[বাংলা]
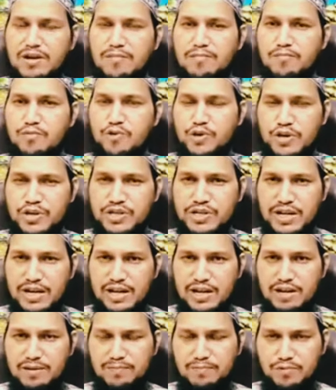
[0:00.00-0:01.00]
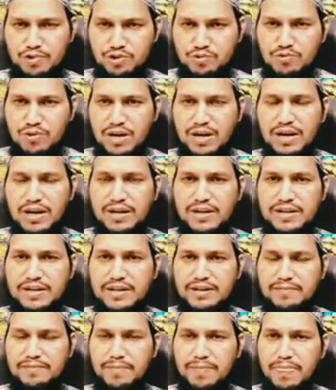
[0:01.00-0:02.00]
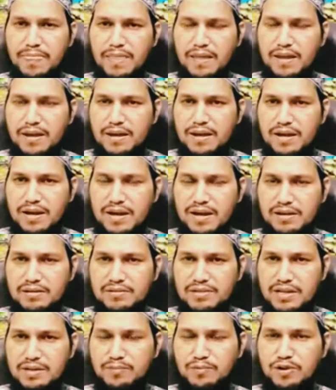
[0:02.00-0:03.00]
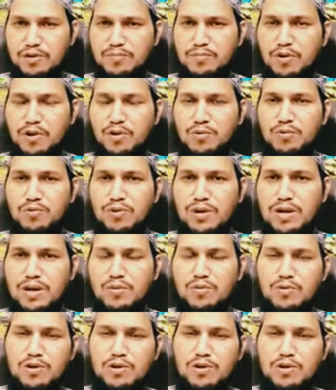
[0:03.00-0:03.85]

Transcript: বরিশাল পটুয়াখালী তারপরে বরগুনা